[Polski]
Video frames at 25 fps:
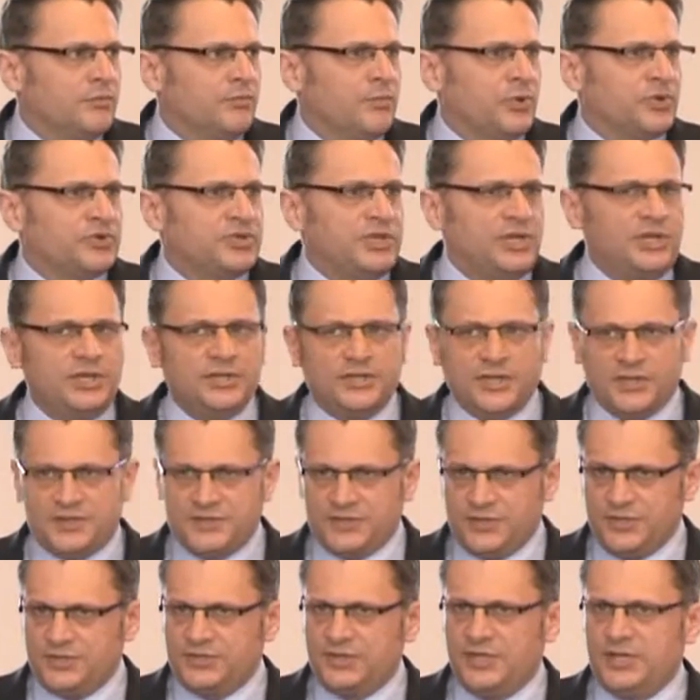podjęli
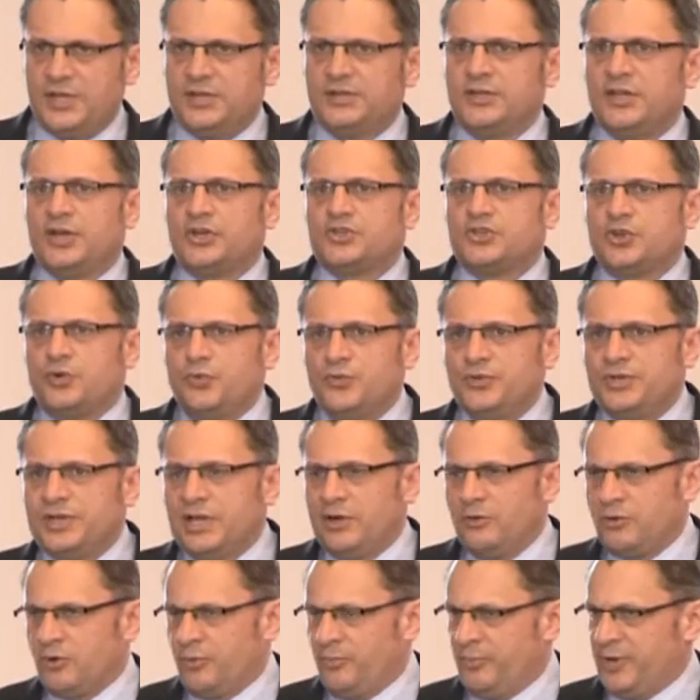decyzję jednak, że Unia
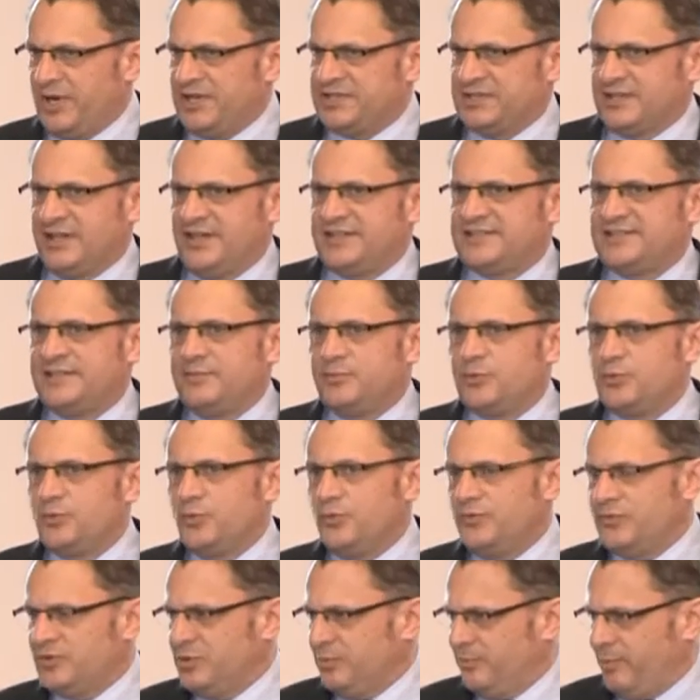Europejska jest tym
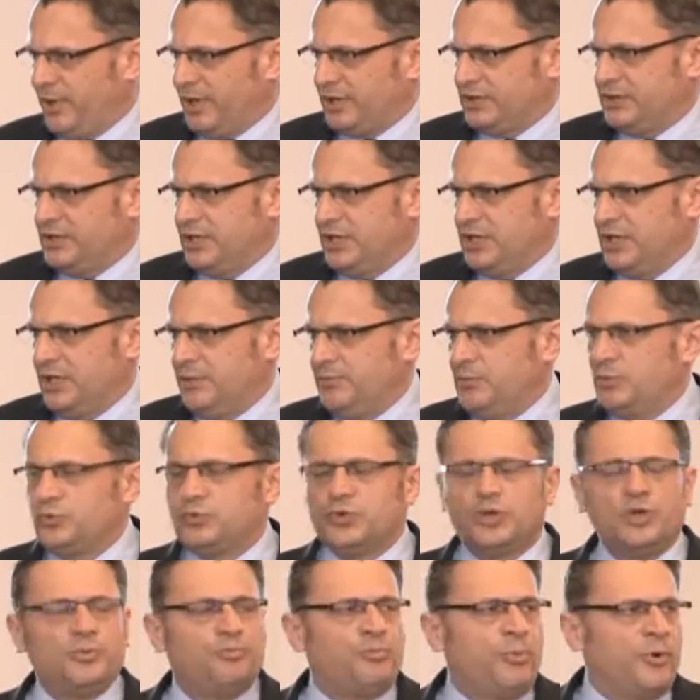głównym partnerem,
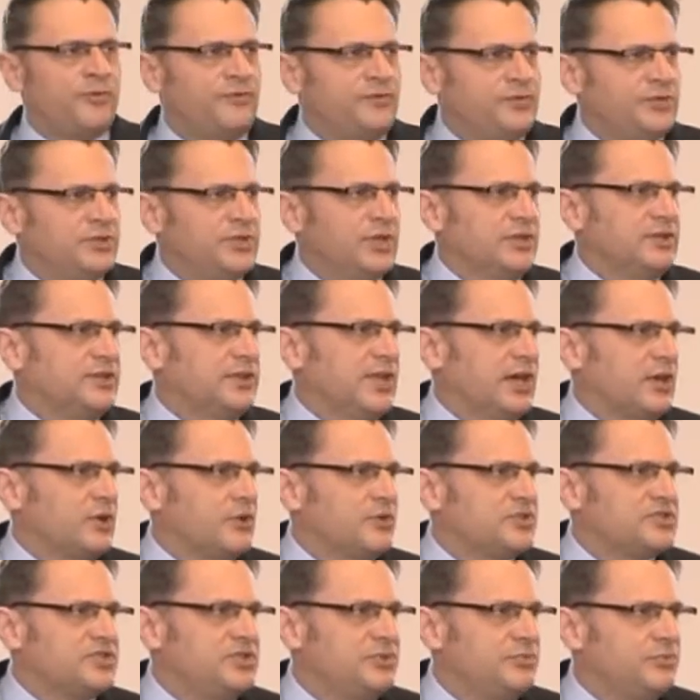który powinien dla
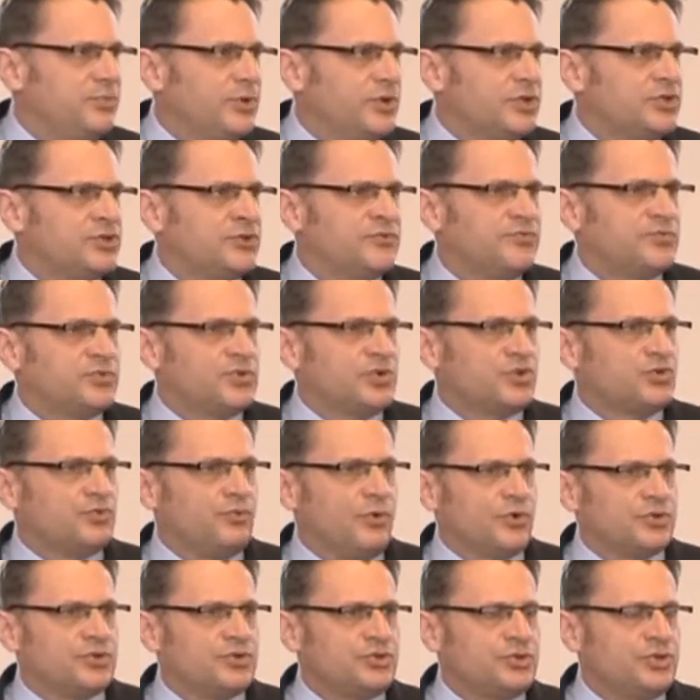Rosji być w
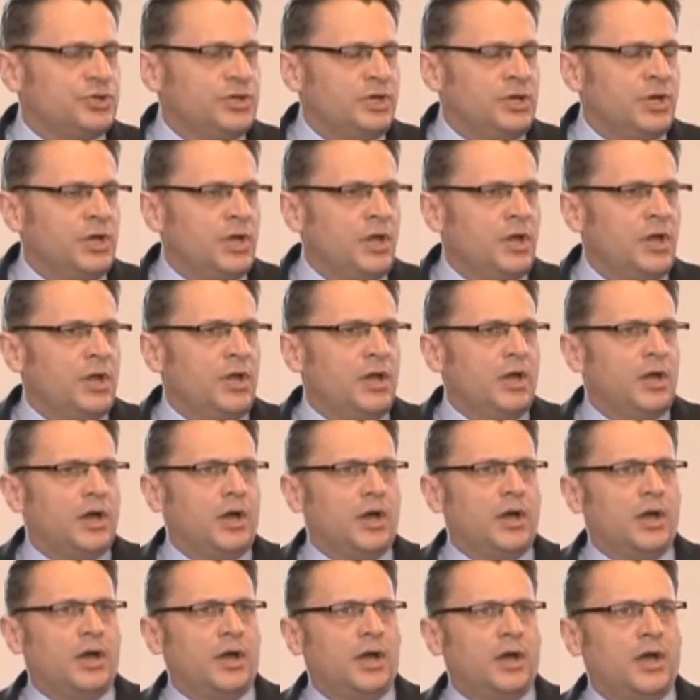przyszłości,
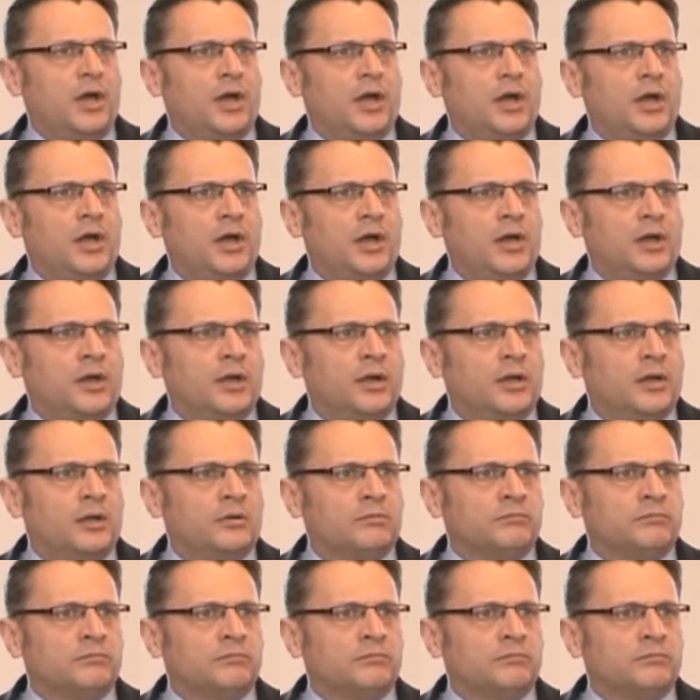e,